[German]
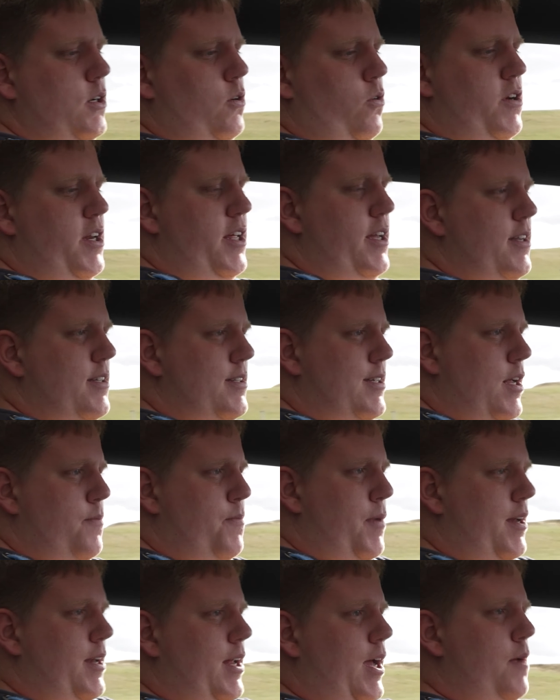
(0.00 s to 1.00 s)
Und hier ist
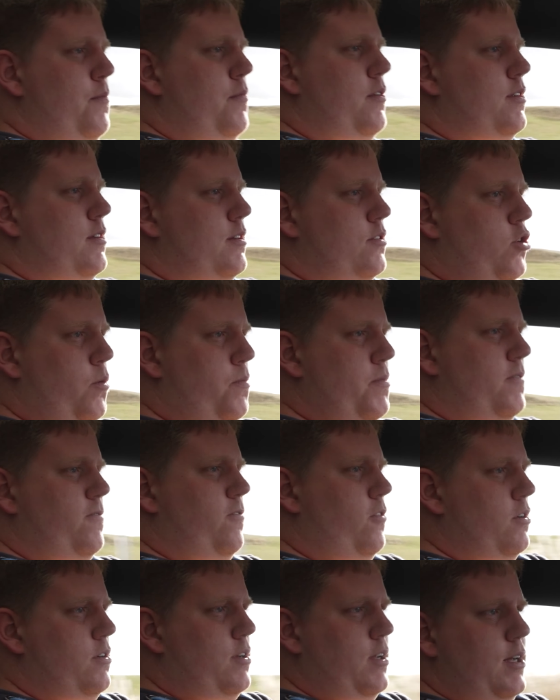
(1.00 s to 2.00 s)
halt bei Daimler doppelt
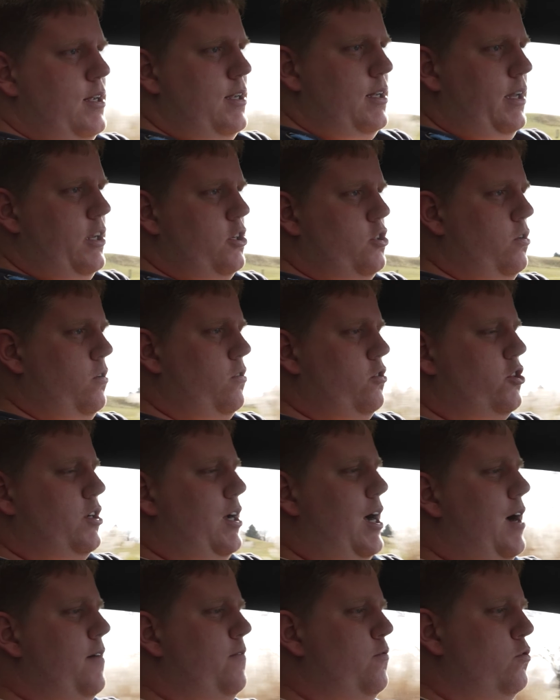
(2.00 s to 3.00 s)
Vorteil, gestochen
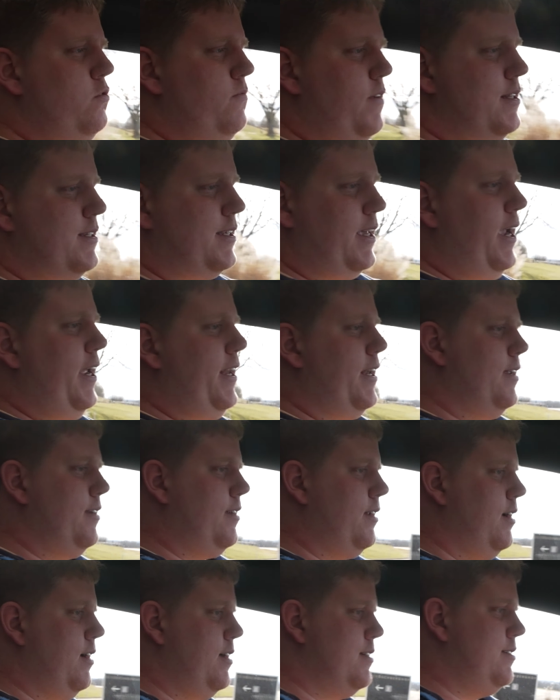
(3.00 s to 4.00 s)
scharf und wenn es
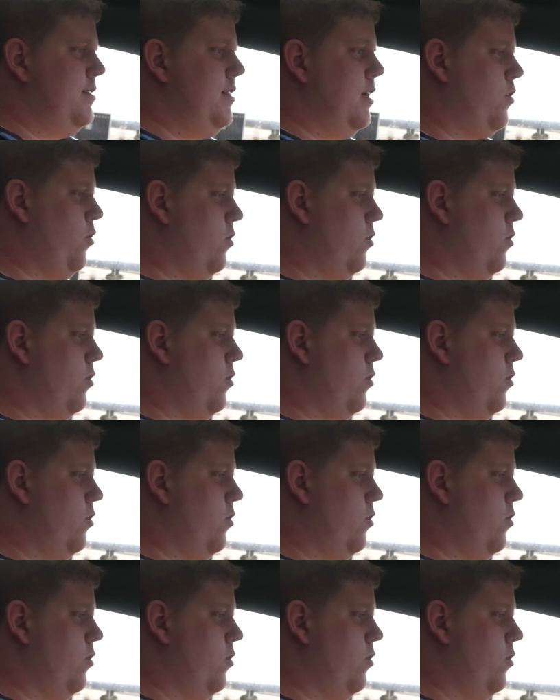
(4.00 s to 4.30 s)
regnet, ja, ist sie ja